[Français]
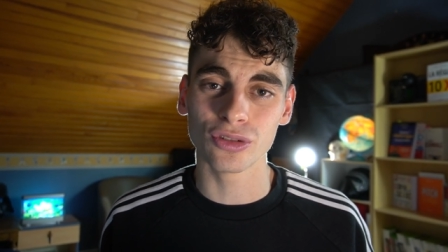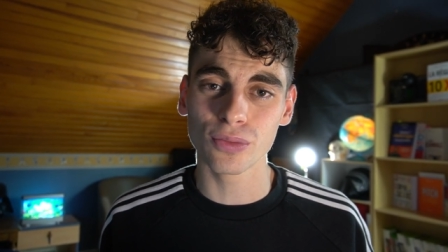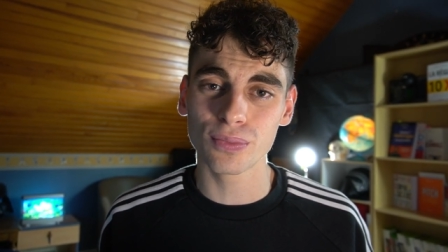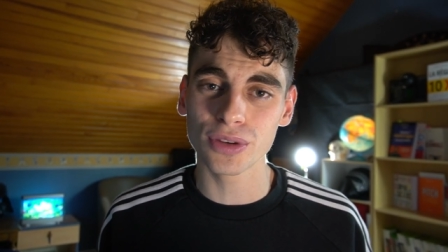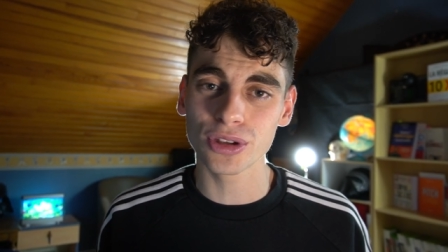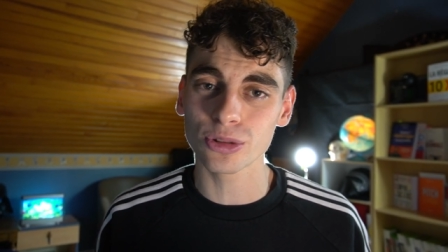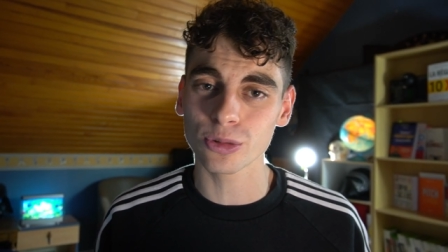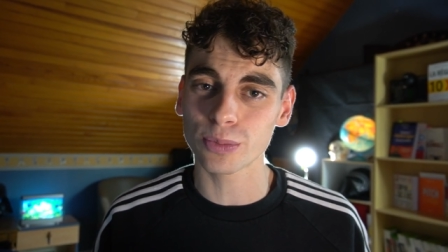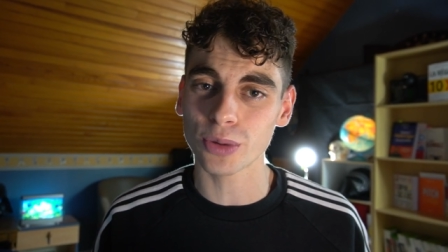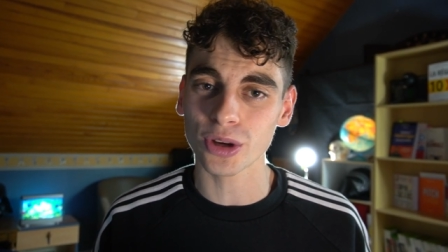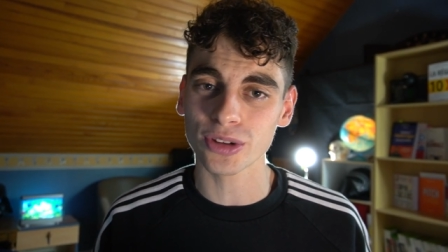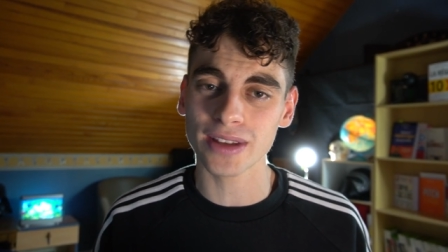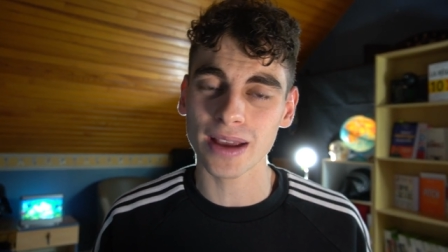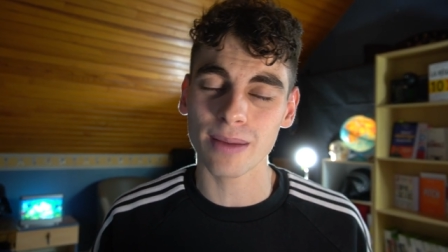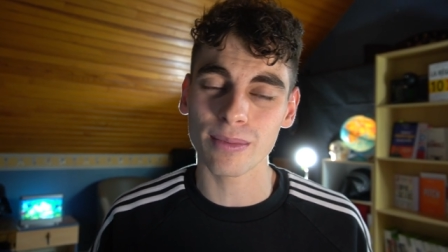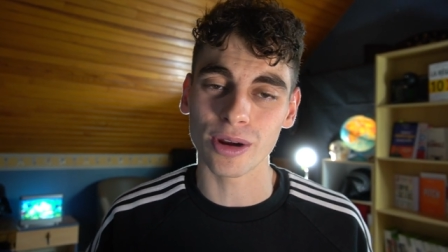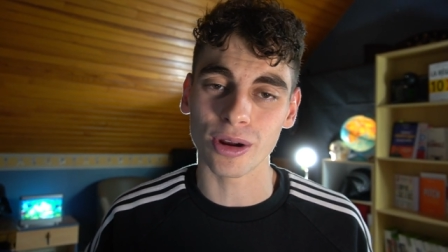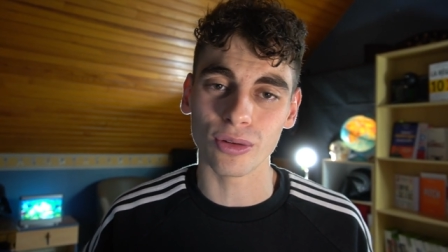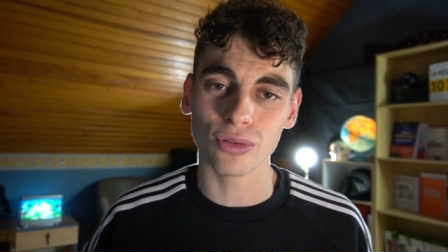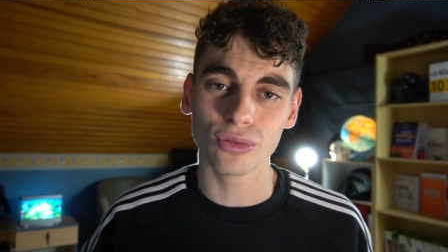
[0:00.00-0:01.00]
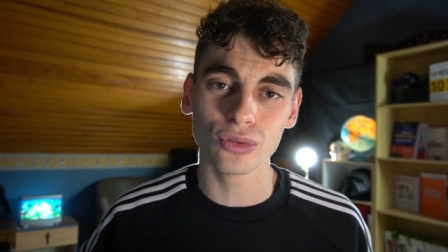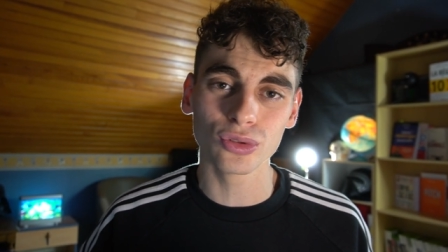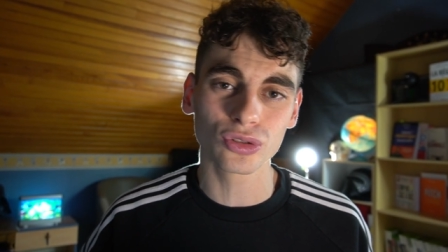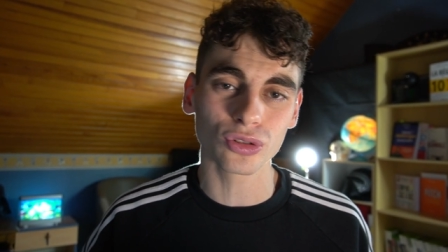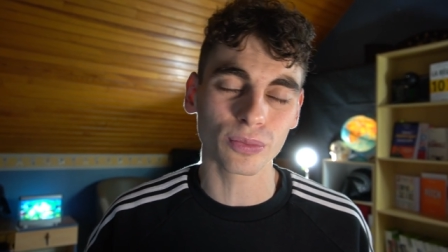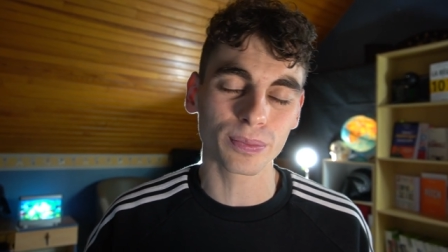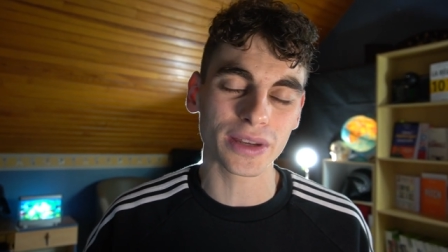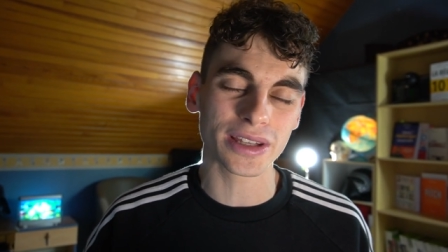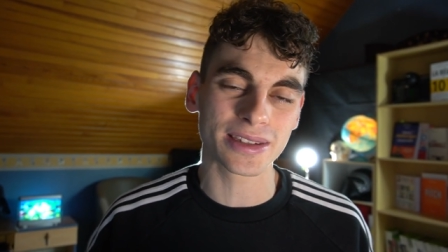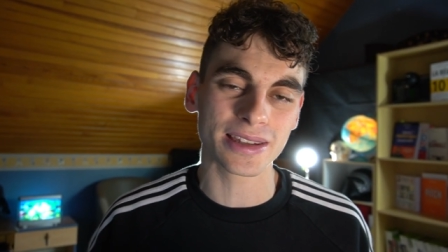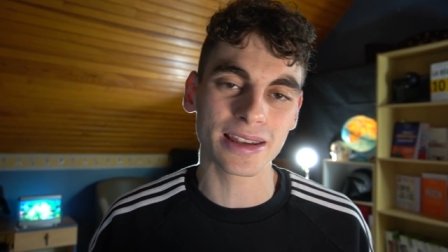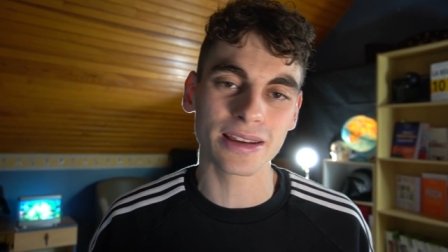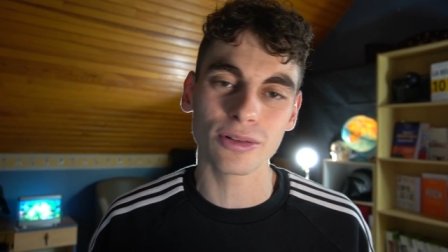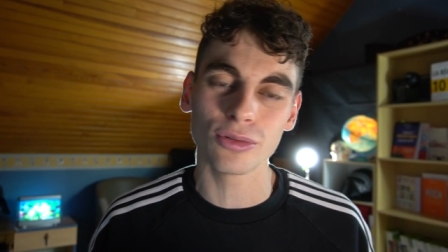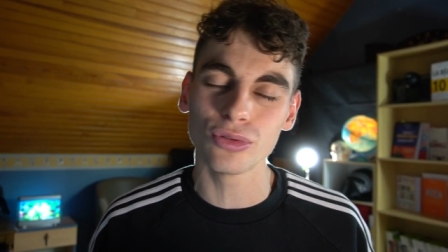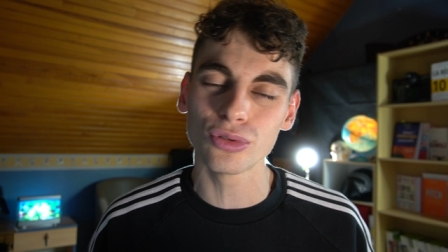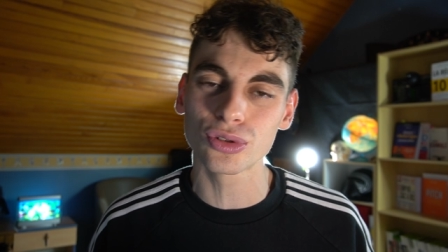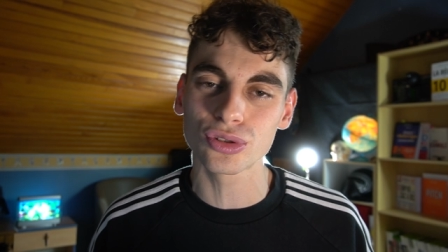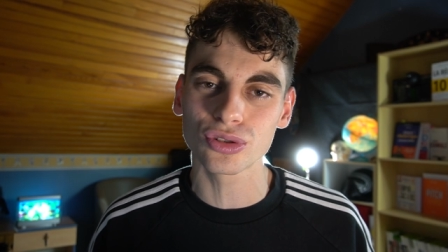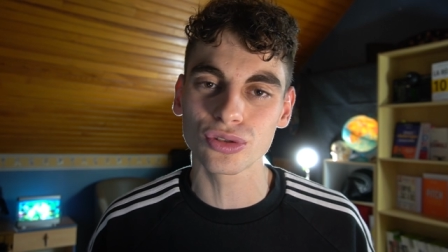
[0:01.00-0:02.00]
depuis ton portable ou ton PC
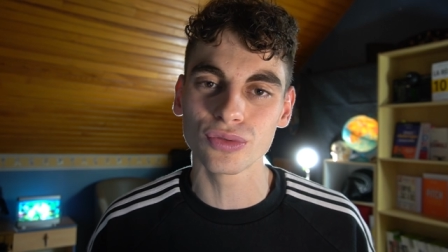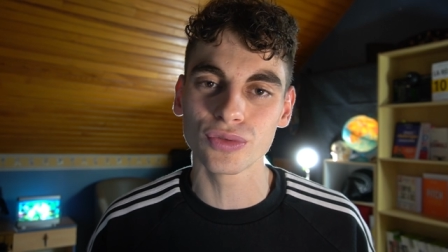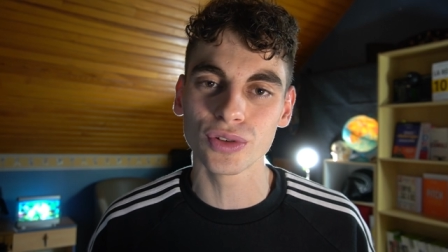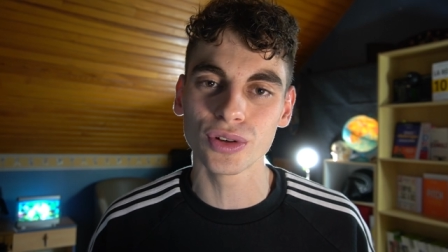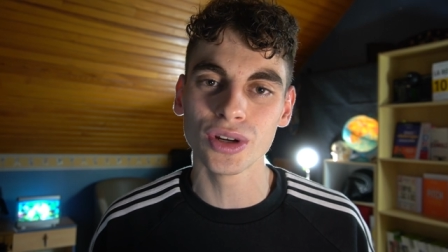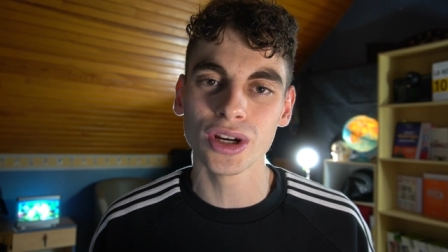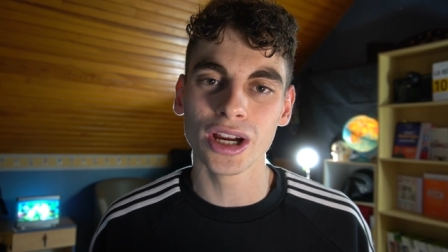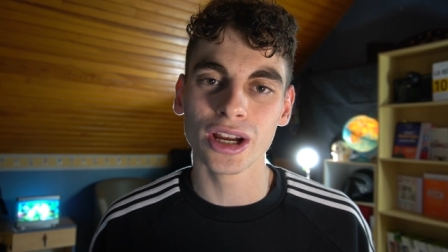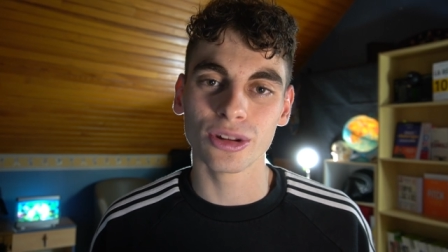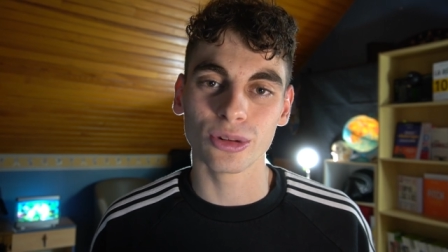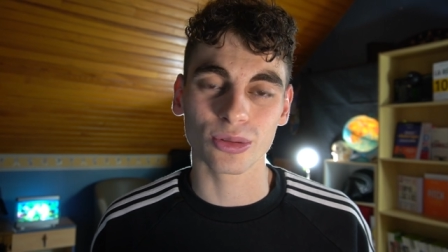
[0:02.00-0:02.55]
ou que tu veux.